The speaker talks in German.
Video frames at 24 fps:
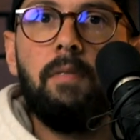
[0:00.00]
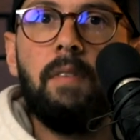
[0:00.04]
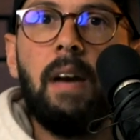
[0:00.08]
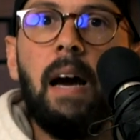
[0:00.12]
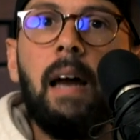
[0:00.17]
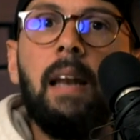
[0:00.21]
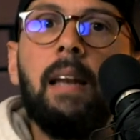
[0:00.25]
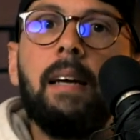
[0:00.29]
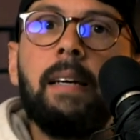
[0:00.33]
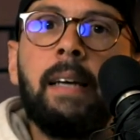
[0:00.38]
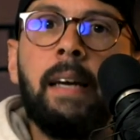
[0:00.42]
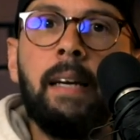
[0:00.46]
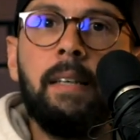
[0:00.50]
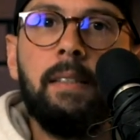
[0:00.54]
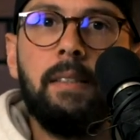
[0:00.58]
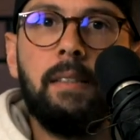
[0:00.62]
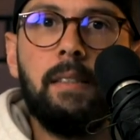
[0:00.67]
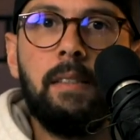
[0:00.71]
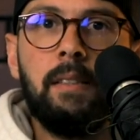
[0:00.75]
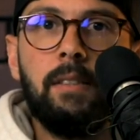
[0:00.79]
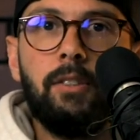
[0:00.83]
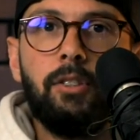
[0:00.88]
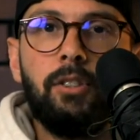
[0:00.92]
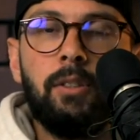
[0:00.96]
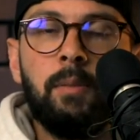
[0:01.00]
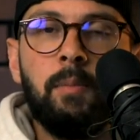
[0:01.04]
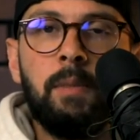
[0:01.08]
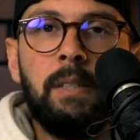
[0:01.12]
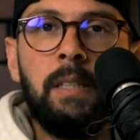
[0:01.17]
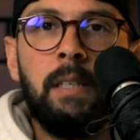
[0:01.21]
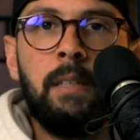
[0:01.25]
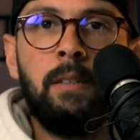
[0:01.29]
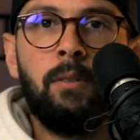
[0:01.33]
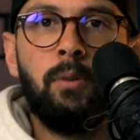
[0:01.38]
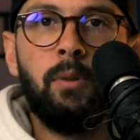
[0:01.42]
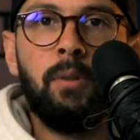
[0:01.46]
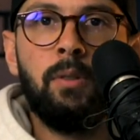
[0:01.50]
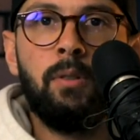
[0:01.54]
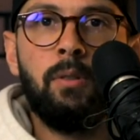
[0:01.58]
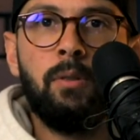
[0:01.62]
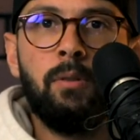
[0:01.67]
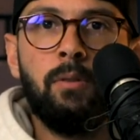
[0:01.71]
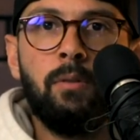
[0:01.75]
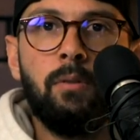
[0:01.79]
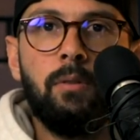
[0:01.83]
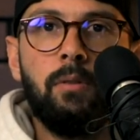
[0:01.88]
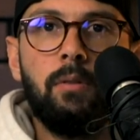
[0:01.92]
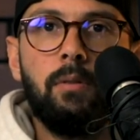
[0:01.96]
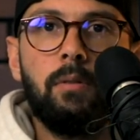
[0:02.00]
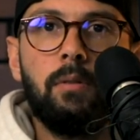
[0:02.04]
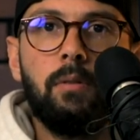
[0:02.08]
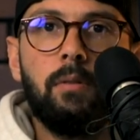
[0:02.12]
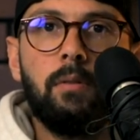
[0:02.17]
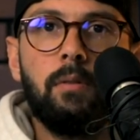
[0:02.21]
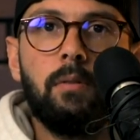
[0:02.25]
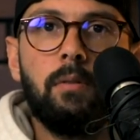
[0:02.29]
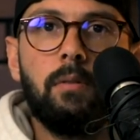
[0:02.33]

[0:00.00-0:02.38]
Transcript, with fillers: Wir alle kennen diese Stimme der Intuition.